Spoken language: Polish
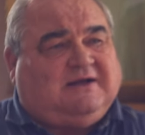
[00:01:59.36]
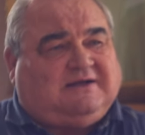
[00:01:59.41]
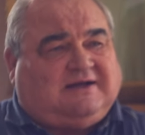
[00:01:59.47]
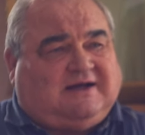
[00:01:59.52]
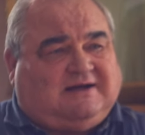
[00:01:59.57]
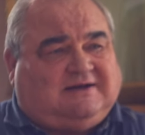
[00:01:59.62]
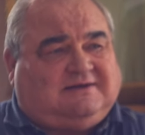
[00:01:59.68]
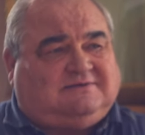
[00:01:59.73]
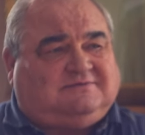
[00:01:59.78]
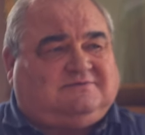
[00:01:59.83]

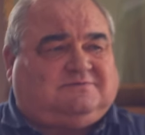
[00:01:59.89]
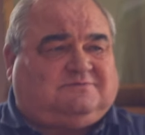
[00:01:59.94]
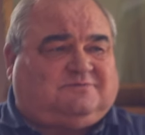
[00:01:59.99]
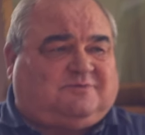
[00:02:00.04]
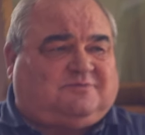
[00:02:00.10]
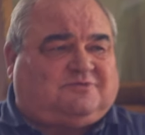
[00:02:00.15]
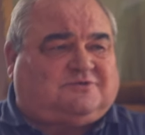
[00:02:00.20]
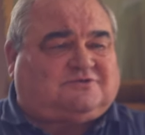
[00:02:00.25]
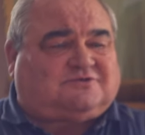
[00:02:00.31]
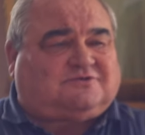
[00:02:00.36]
a
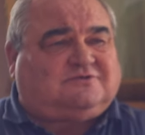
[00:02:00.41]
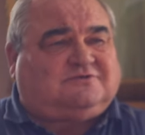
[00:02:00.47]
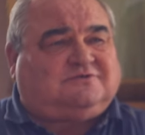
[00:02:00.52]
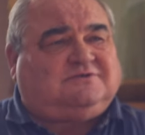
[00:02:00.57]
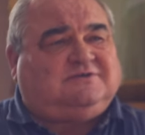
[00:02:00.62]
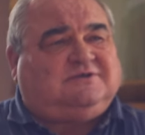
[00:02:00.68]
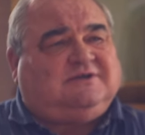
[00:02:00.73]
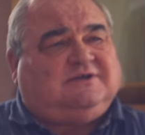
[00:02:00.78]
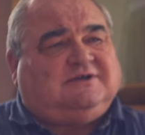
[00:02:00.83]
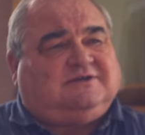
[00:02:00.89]
po
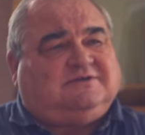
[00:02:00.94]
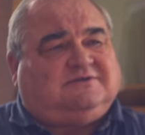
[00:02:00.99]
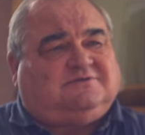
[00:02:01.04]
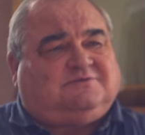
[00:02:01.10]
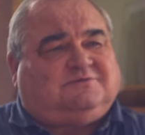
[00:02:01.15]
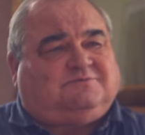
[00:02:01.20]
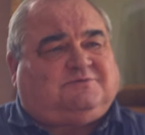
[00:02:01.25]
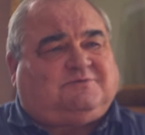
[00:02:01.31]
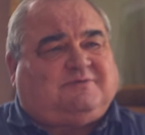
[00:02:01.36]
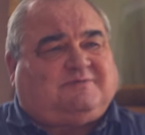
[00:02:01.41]
prostu
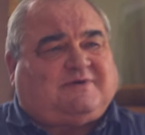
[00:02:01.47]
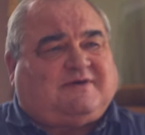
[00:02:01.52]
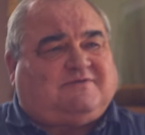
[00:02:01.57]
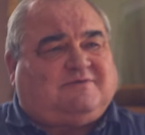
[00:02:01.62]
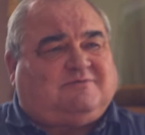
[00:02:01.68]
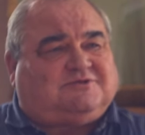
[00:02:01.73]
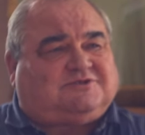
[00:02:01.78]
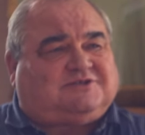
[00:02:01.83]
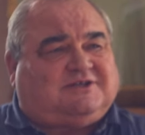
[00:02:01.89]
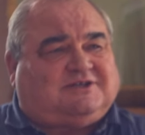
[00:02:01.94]
y,
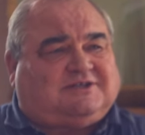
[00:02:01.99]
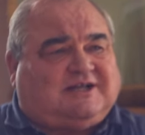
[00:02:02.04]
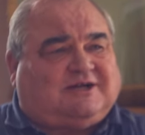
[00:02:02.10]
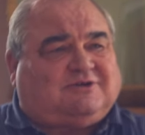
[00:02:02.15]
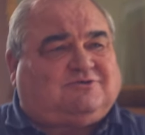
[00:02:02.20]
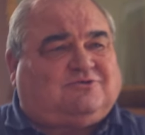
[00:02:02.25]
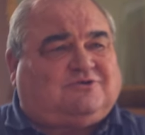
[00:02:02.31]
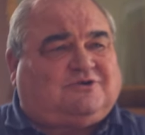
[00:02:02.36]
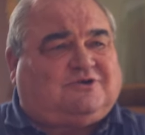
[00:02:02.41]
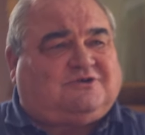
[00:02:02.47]
bawimy się
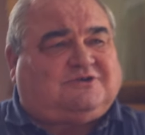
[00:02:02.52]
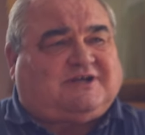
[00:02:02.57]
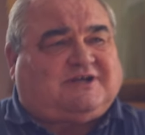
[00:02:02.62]
tak długo,